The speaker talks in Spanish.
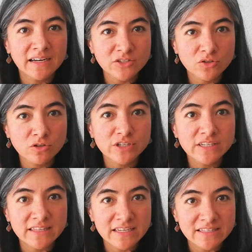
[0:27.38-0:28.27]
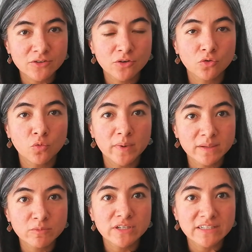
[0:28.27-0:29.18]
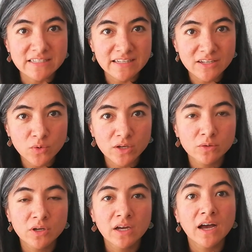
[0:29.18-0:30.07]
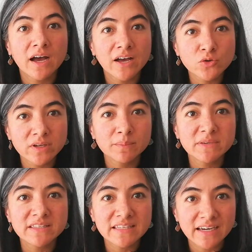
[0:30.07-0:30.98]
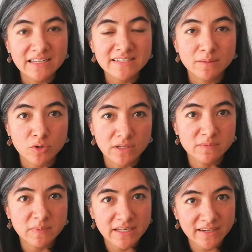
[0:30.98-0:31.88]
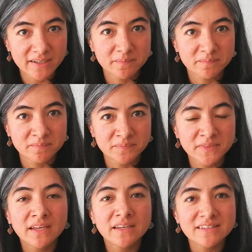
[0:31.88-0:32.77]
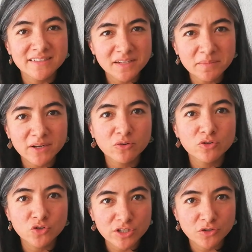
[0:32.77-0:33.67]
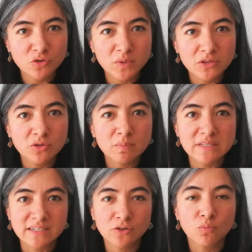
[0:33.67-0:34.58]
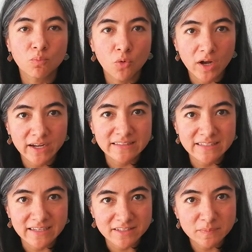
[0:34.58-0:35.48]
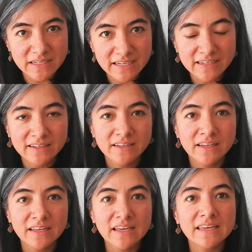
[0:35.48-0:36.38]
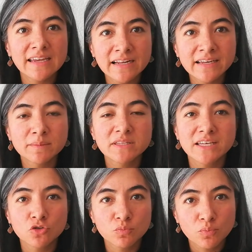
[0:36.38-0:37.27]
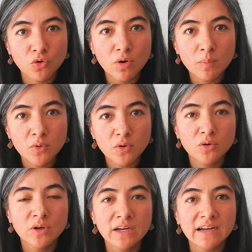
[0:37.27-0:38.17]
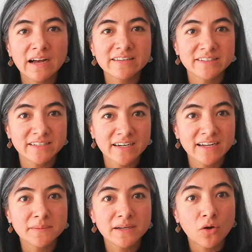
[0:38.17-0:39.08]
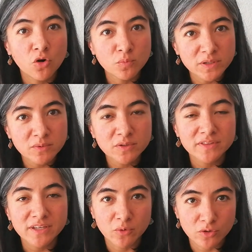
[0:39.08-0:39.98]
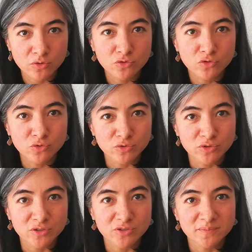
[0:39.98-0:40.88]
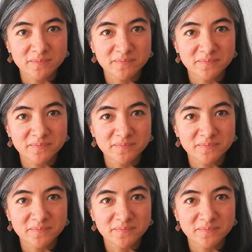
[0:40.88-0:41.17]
el resto de los ingredientes que ocuparemos en este licuado ayudan a mitigar el sabor de la espinaca. Sin embargo, yo les recomiendo empezar con poca cantidad de espinaca, irla incrementando poco a poco hasta llegar al nivel óptimo de acuerdo con sus gustos.